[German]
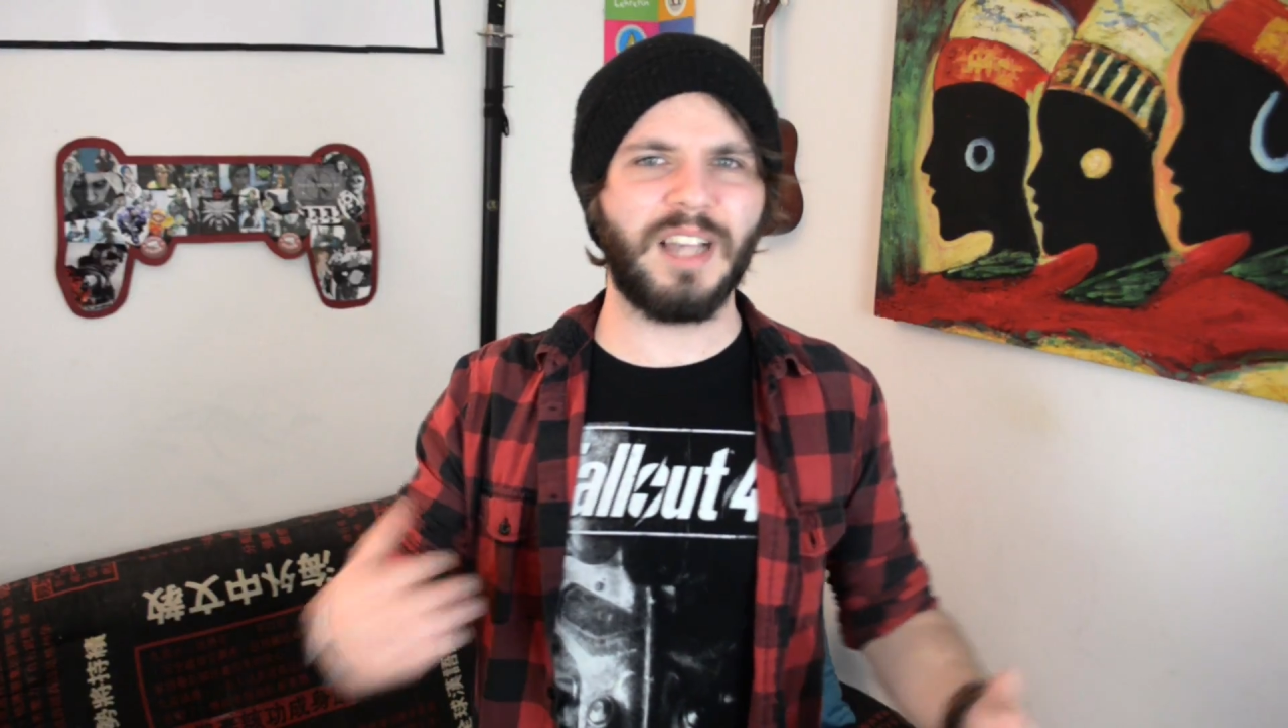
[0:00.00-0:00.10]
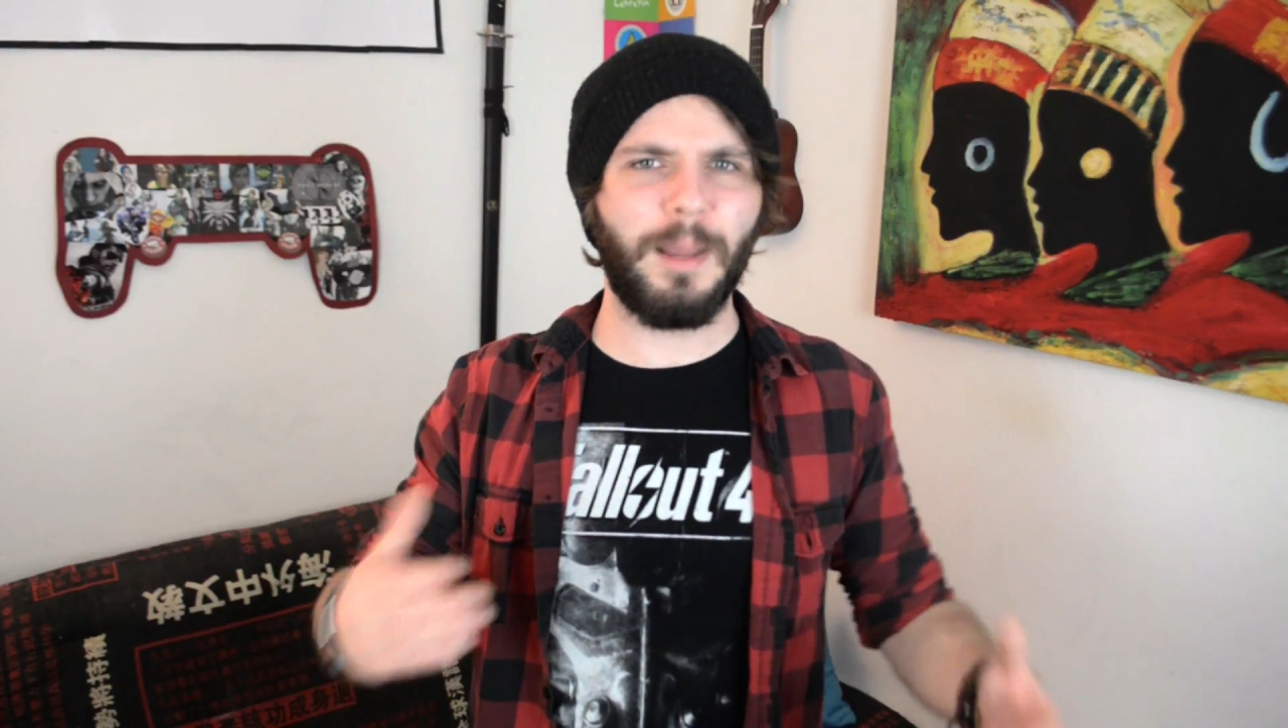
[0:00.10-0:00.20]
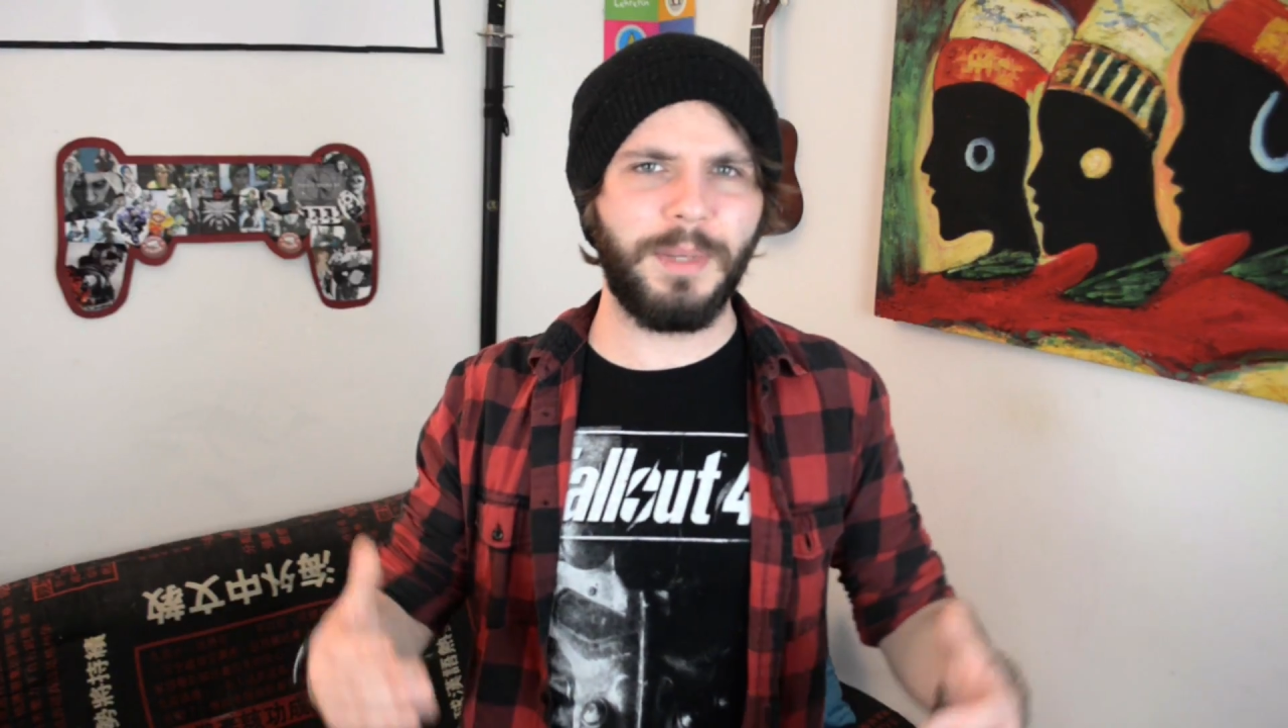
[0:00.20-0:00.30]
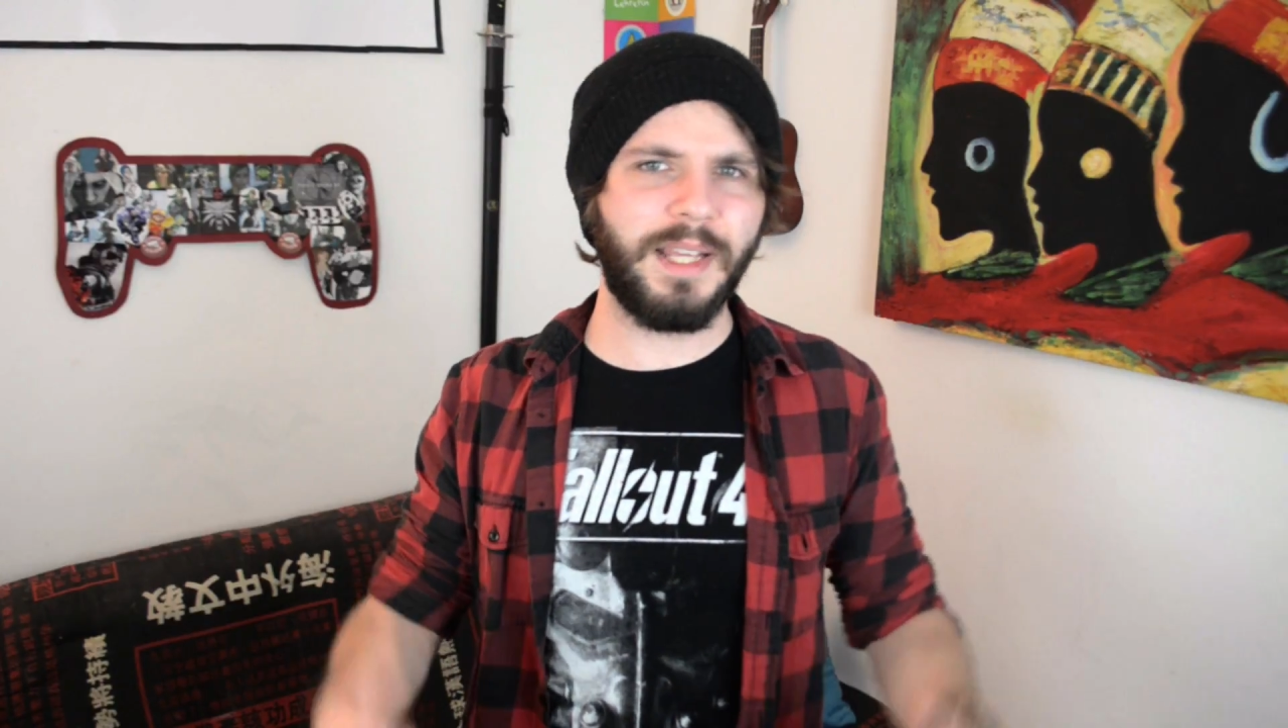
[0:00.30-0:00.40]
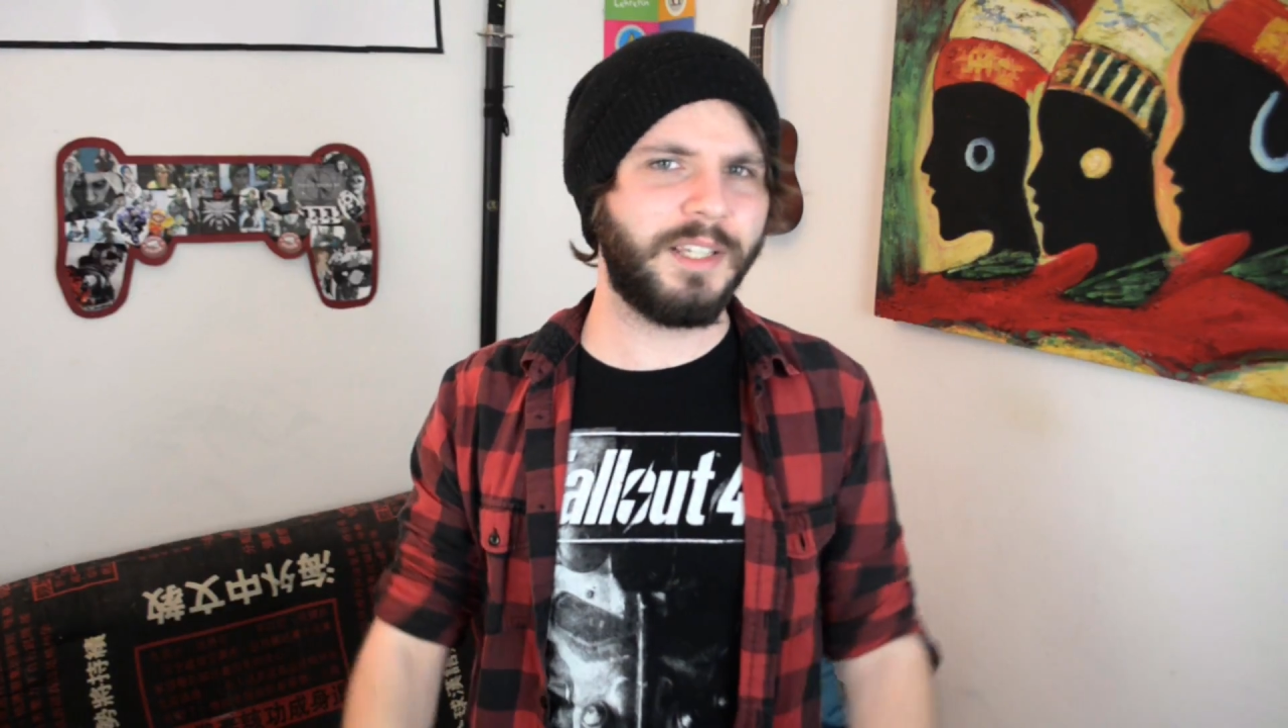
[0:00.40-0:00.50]

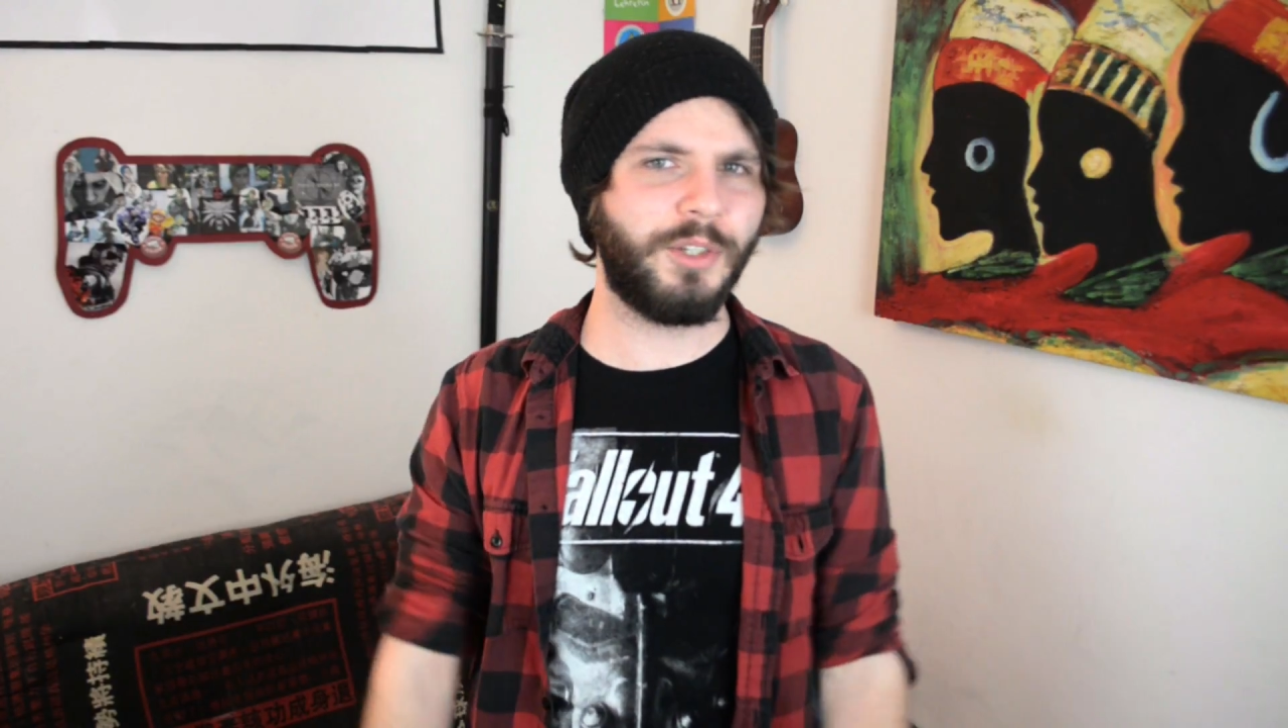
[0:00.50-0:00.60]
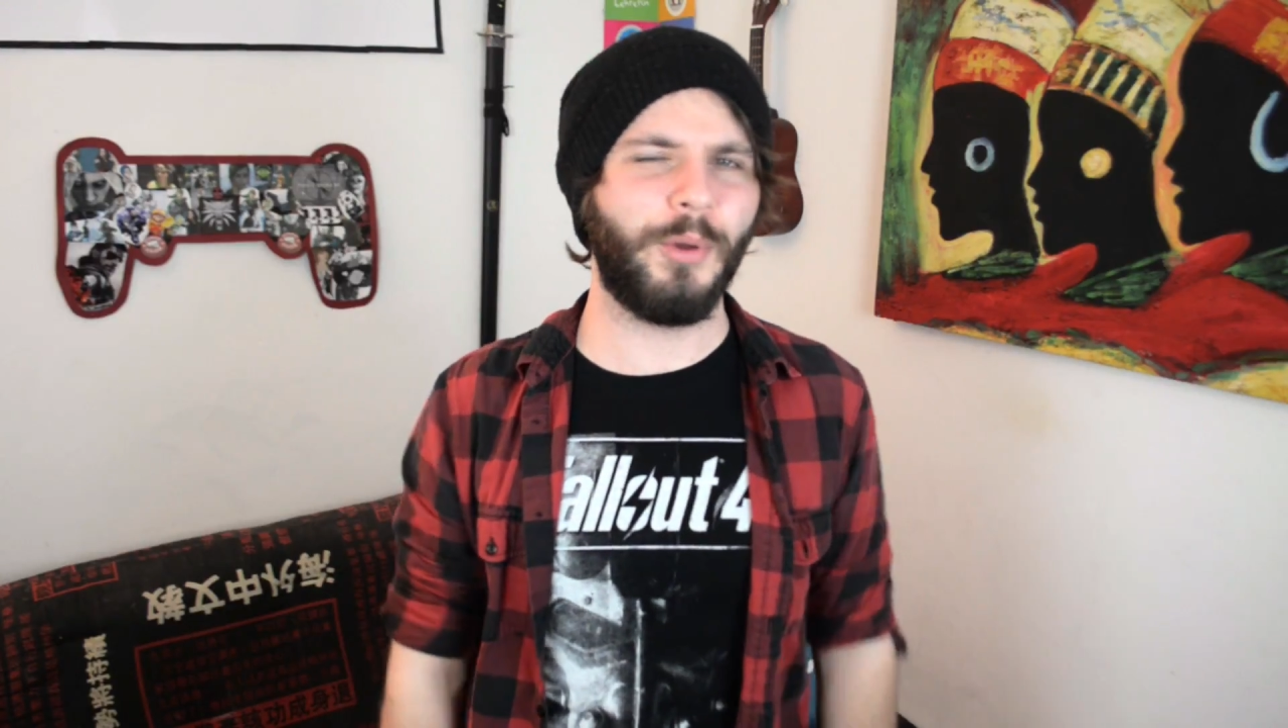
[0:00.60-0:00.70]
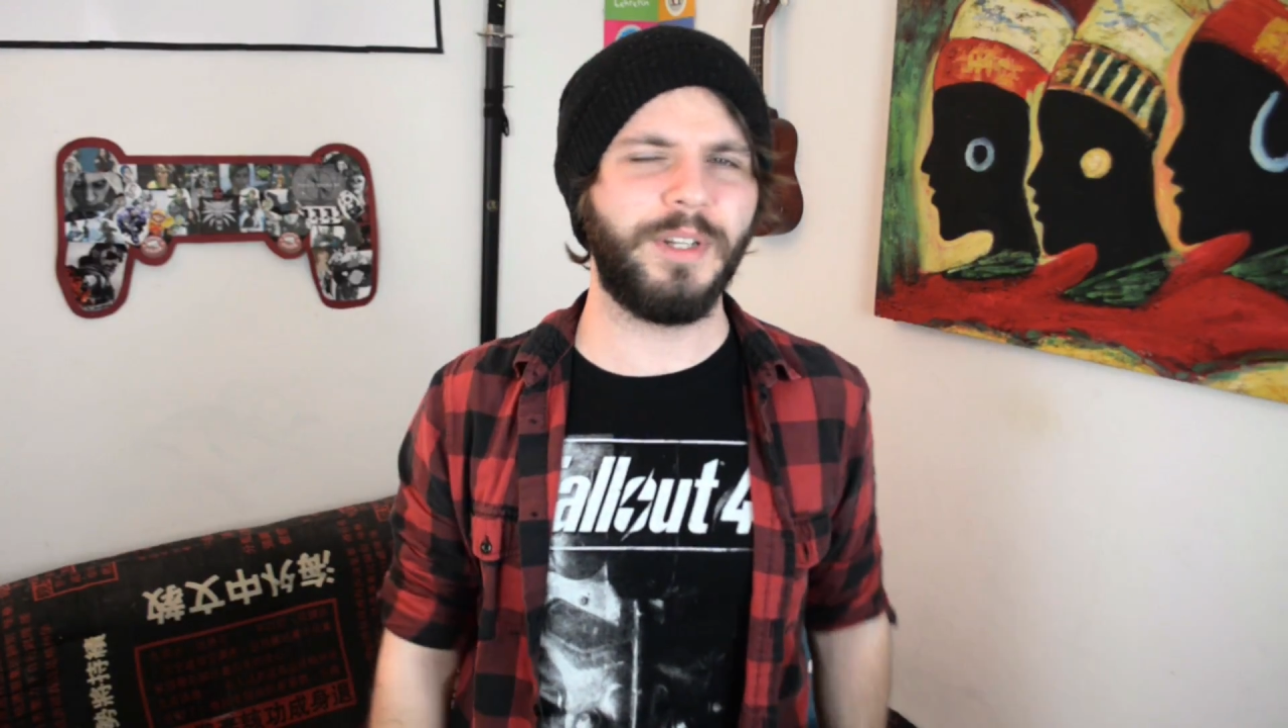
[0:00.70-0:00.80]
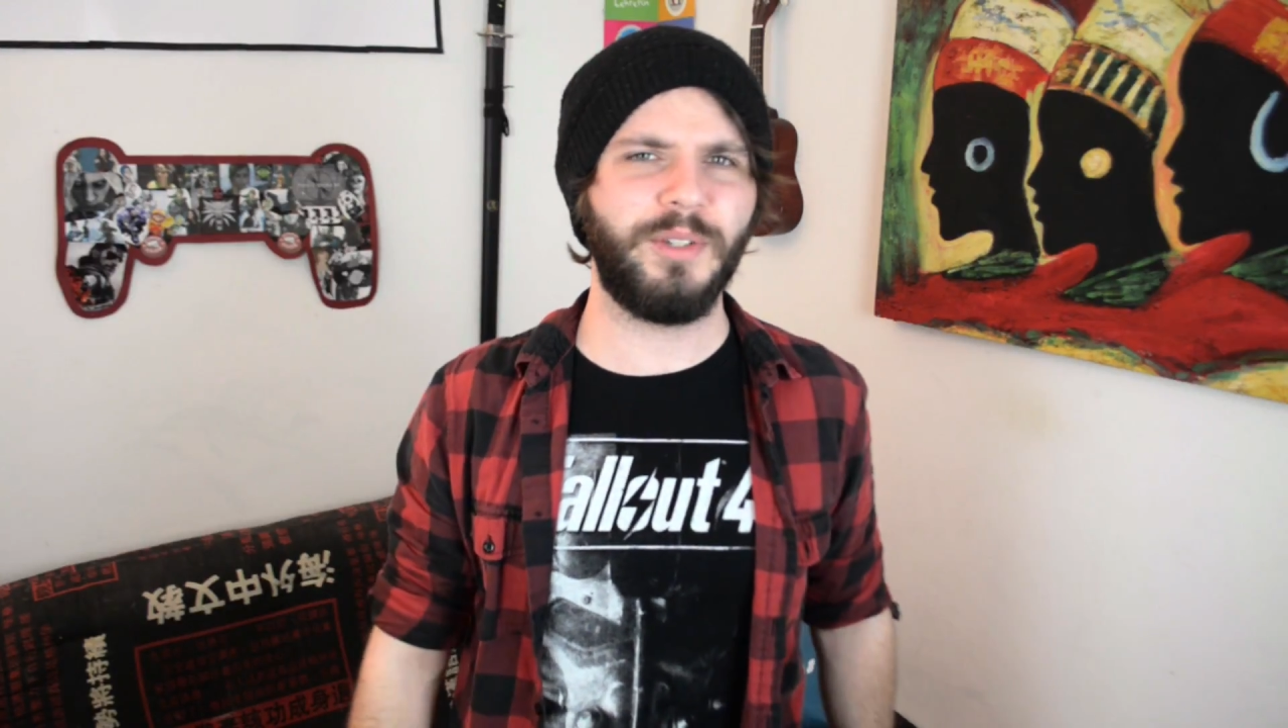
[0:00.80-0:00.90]
ablenken können,